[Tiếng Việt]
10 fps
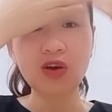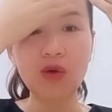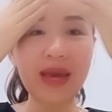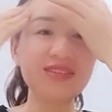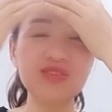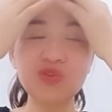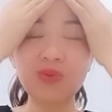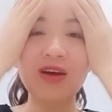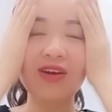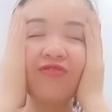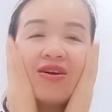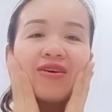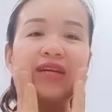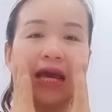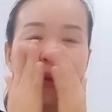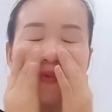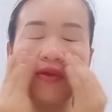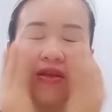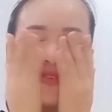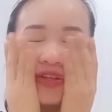cho bé sử dụng nó vừa rẻ
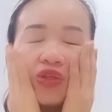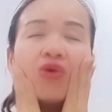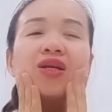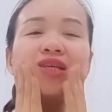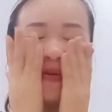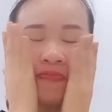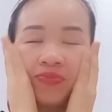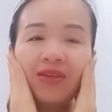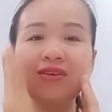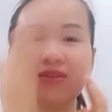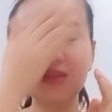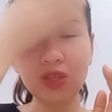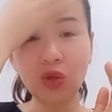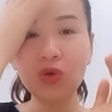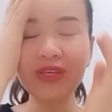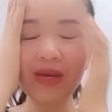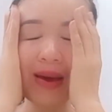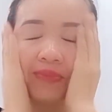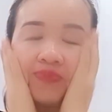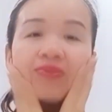nó lại vừa tốt nó chứ cực kỳ tốt luôn nhé các
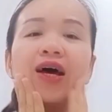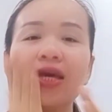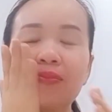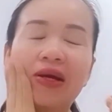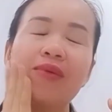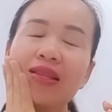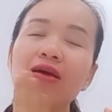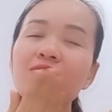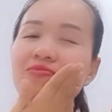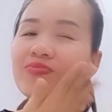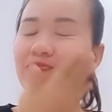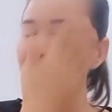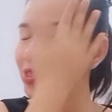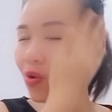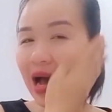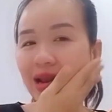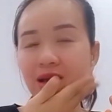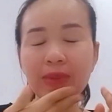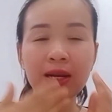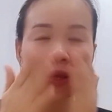bạn đấy mà các bạn thấy không mình thoa lên
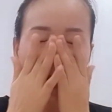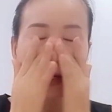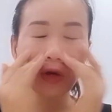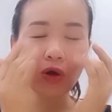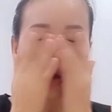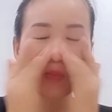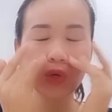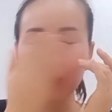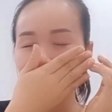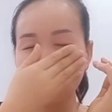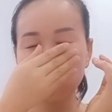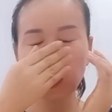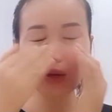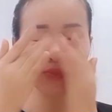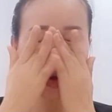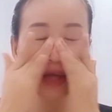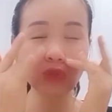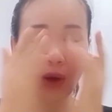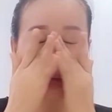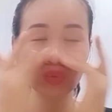cái mặt nó có một cái mùi thơm thoang
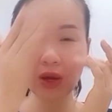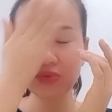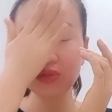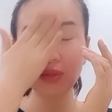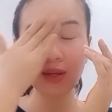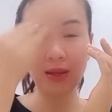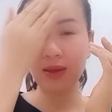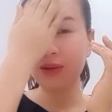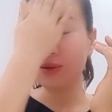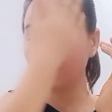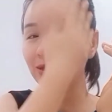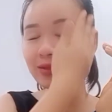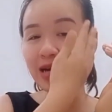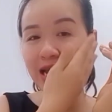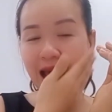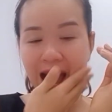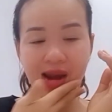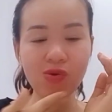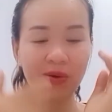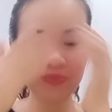thoảng thảo dược á nó cực kỳ đã
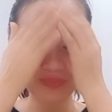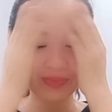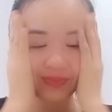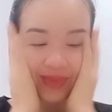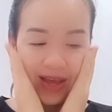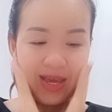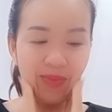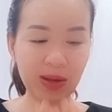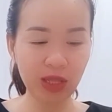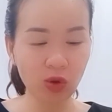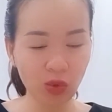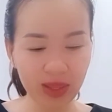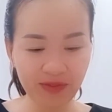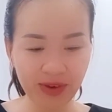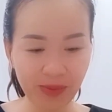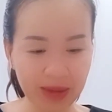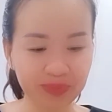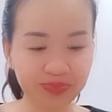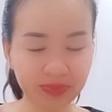luôn đấy bạn thấy có có thể với bạn